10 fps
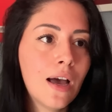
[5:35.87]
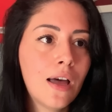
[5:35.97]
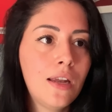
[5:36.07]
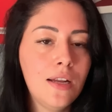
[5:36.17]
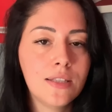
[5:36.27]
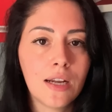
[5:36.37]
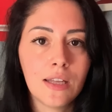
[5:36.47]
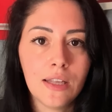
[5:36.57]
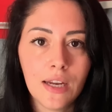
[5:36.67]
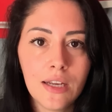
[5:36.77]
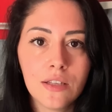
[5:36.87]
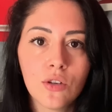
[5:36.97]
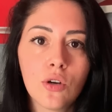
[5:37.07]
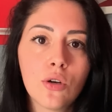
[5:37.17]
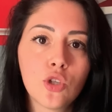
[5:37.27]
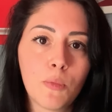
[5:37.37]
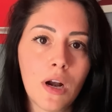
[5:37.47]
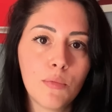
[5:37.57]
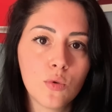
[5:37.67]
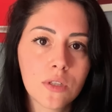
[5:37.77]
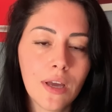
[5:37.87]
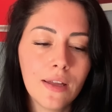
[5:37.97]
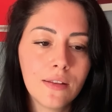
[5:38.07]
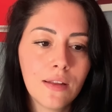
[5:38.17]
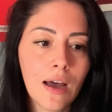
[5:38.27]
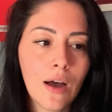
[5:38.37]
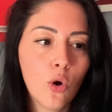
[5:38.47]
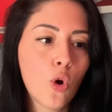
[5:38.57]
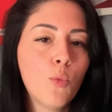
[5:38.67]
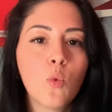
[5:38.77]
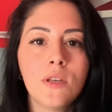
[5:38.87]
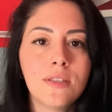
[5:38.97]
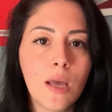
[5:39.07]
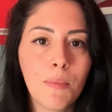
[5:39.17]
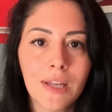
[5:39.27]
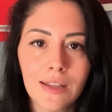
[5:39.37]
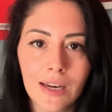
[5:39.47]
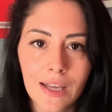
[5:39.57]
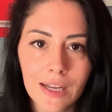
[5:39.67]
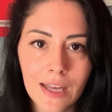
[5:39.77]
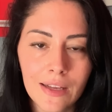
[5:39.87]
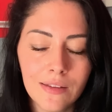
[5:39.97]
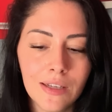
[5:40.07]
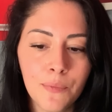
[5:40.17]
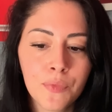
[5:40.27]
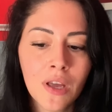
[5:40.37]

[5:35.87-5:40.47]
nell'insalata di riso, sopra la bruschetta o comunque insieme ad altri ingredienti.